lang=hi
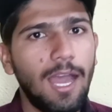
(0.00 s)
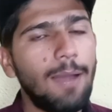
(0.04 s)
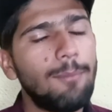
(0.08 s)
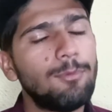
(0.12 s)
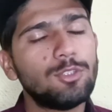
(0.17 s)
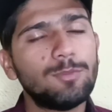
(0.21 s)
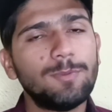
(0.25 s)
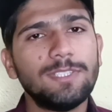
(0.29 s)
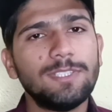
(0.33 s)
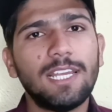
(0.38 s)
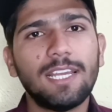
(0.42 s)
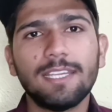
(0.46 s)
आप
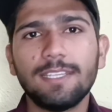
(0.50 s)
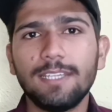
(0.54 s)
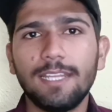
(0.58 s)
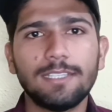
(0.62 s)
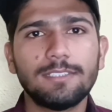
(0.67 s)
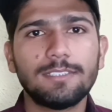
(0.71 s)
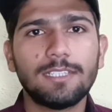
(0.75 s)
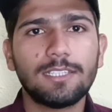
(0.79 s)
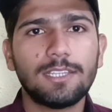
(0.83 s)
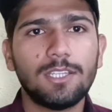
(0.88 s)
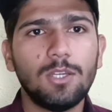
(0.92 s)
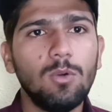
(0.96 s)
उस पर जाके
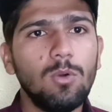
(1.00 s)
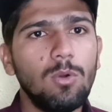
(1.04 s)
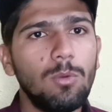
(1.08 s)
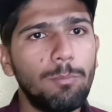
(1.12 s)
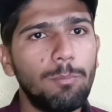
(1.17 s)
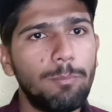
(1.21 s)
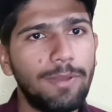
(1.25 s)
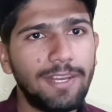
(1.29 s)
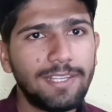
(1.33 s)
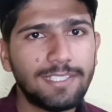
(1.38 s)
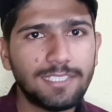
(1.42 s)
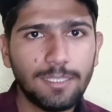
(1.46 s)
देख सकते हो
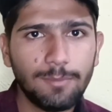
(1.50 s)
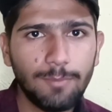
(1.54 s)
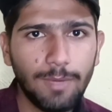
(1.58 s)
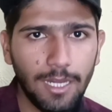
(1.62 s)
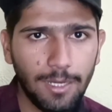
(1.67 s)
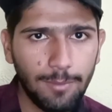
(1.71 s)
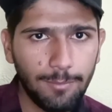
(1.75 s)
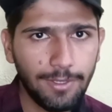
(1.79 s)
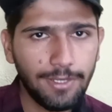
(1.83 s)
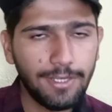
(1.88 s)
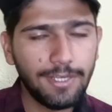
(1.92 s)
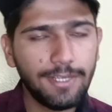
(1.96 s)
मैंने इसके
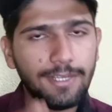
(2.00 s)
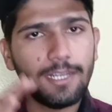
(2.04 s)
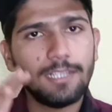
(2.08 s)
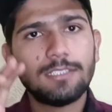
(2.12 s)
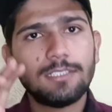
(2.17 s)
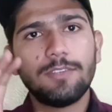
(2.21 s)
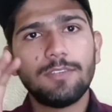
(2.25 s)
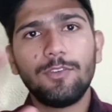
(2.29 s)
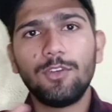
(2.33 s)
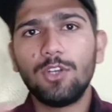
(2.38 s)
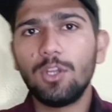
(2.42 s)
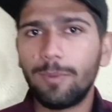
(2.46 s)
बारे में डिटेल
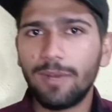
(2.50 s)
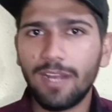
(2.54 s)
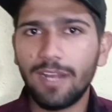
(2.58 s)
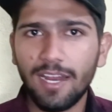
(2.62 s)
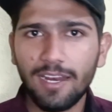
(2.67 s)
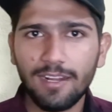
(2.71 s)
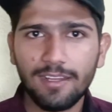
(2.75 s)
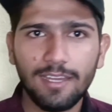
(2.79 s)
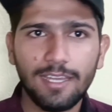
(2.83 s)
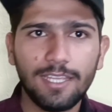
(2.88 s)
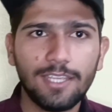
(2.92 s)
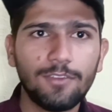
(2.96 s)
से वीडियो बना
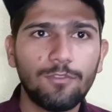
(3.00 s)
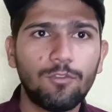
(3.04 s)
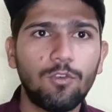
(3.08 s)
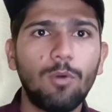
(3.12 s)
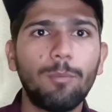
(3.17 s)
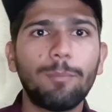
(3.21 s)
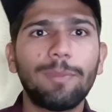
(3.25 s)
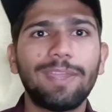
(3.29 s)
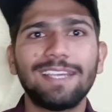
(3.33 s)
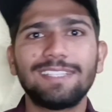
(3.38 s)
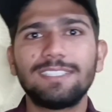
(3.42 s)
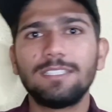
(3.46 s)
रखा है कि
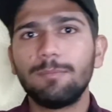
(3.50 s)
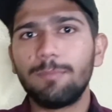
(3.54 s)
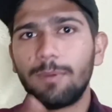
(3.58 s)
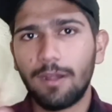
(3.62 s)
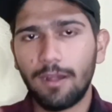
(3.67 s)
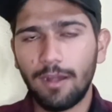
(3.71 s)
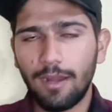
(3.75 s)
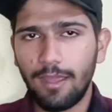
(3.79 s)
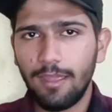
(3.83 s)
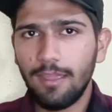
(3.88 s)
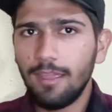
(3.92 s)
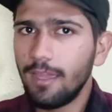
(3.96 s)
फॉर्म कैसे
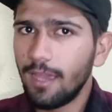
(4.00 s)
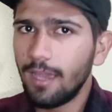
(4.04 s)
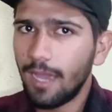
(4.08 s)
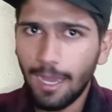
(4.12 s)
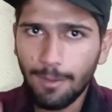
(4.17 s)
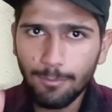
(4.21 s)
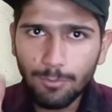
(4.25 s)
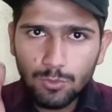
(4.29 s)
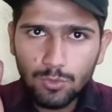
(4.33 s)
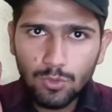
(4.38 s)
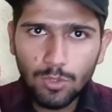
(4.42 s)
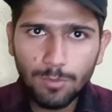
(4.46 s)
भरना है
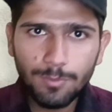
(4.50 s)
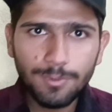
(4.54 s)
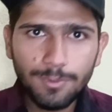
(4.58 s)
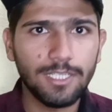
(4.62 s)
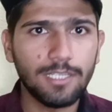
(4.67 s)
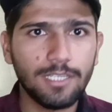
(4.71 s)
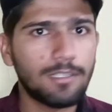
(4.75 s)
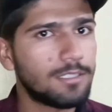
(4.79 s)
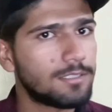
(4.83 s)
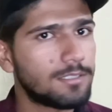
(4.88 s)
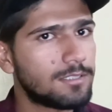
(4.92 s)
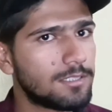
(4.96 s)
आप उसको भी
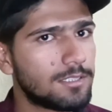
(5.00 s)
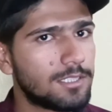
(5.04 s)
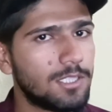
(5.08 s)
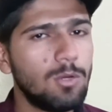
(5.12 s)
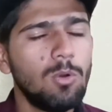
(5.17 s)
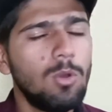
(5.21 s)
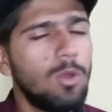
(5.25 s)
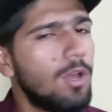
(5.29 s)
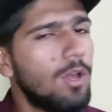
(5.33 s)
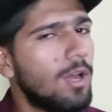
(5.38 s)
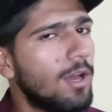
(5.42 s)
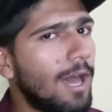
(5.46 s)
चेक कर सकते
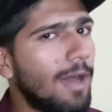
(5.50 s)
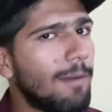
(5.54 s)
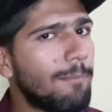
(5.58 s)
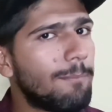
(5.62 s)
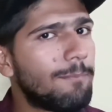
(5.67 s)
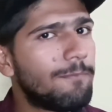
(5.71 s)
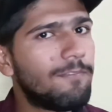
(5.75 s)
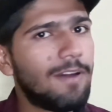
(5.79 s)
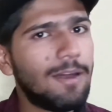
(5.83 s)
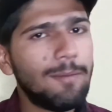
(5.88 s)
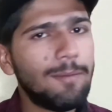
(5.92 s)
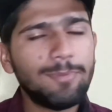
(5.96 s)
हो आप
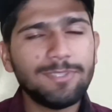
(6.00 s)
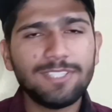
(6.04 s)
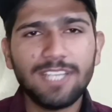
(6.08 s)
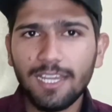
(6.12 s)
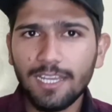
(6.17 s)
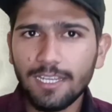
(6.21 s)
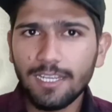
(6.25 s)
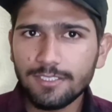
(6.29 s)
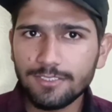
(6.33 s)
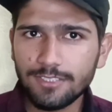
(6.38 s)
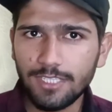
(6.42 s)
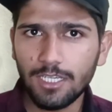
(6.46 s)
वहाँ पे
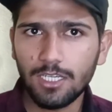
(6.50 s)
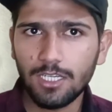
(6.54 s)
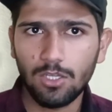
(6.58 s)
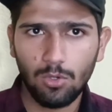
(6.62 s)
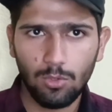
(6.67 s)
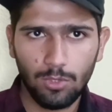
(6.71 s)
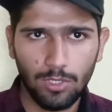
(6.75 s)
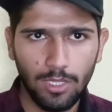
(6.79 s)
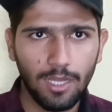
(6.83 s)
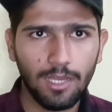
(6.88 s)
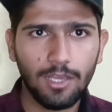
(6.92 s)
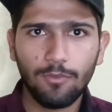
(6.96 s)
जाकर चेक
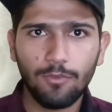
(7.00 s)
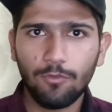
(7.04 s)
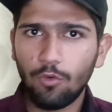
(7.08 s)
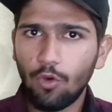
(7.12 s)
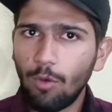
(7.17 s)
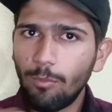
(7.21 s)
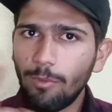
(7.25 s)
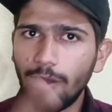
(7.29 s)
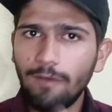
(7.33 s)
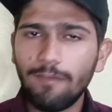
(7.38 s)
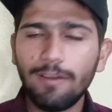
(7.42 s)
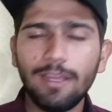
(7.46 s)
करोगे अगर
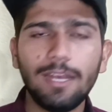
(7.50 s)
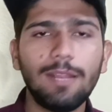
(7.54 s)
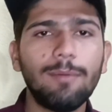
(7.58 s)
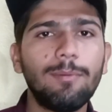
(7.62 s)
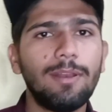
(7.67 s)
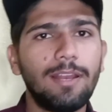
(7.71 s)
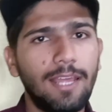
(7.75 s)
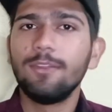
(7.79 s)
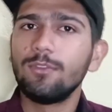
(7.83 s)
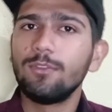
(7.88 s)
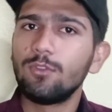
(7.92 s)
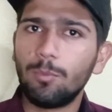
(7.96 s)
फॉर्म अवेलेबल
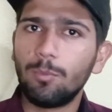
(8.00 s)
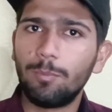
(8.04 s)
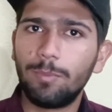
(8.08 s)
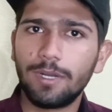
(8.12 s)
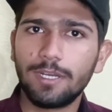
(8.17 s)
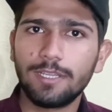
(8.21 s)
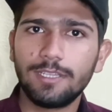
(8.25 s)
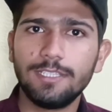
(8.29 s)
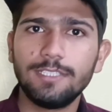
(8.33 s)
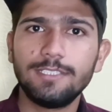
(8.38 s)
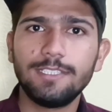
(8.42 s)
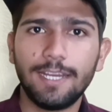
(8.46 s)
है तो
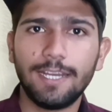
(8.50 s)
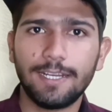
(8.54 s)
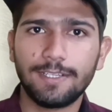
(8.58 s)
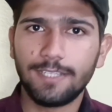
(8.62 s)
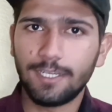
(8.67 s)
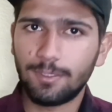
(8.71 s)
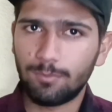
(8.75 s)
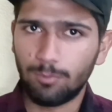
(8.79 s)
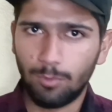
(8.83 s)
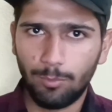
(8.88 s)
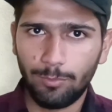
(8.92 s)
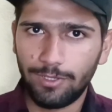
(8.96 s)
भर दीजिए एट
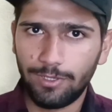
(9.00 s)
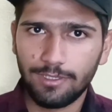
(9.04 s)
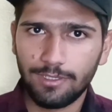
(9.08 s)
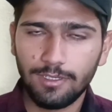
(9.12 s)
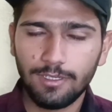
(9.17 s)
द फॉर्म